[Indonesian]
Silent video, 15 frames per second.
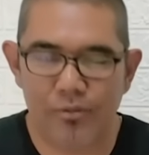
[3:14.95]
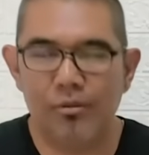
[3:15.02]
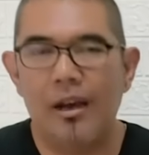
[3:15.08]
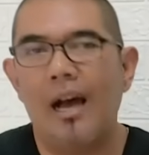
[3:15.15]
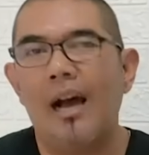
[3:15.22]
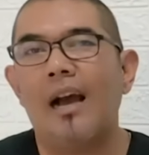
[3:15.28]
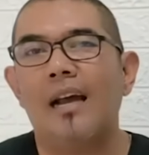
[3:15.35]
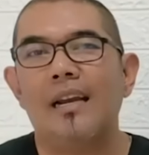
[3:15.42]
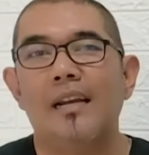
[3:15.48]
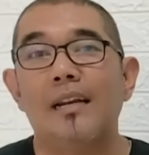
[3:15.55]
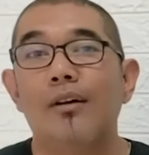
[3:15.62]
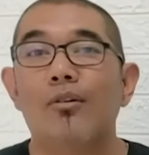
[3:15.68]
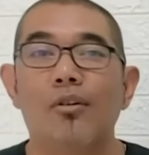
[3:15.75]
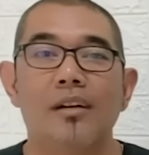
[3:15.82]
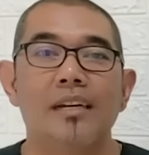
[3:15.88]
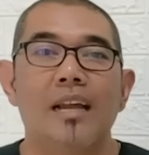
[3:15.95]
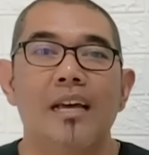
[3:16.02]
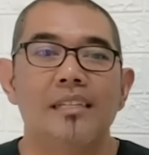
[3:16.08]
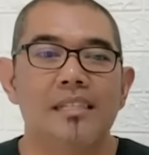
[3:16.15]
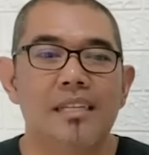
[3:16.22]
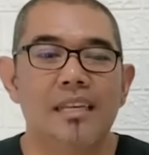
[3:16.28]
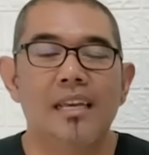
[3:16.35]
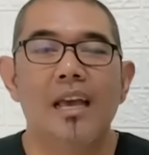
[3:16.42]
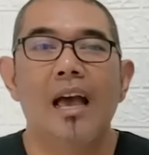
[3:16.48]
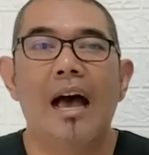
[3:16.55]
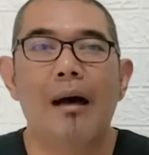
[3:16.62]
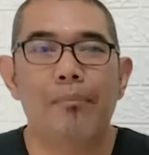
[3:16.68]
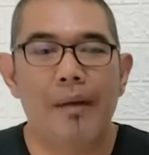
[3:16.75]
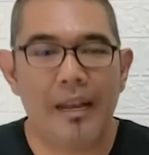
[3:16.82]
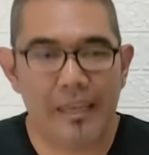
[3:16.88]
juga akan ada koordinasi
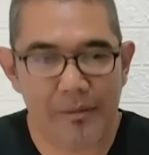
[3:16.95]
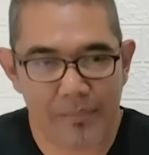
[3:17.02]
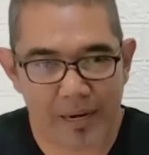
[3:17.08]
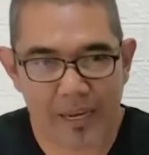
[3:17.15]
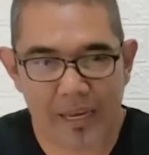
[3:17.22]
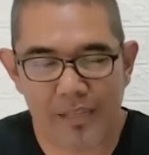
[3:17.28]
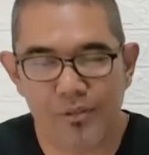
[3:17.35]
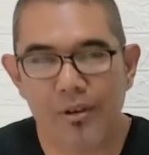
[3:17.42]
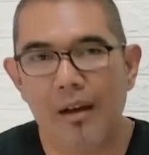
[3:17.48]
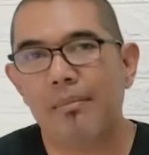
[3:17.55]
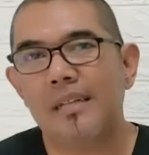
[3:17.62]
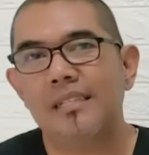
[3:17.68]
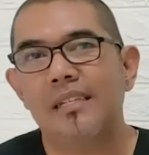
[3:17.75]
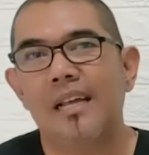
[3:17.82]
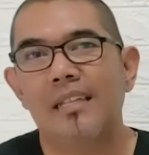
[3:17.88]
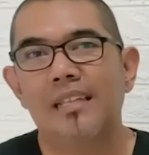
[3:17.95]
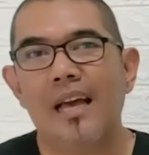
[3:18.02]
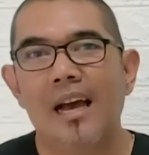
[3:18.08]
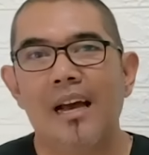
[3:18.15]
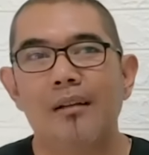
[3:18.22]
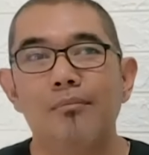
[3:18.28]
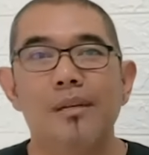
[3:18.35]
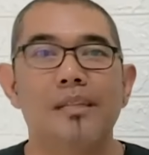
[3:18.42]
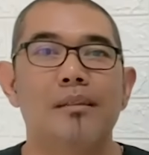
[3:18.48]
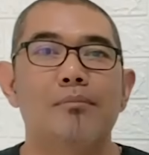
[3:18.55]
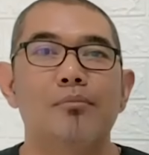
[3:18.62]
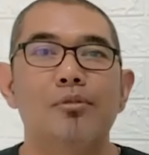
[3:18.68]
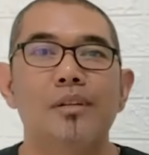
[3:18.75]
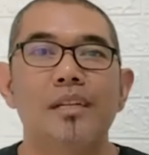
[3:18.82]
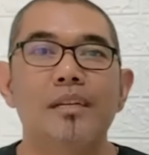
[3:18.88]
apalagi mereka juga pasti nanti akan
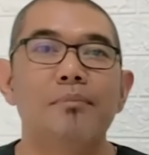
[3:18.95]
bertemu di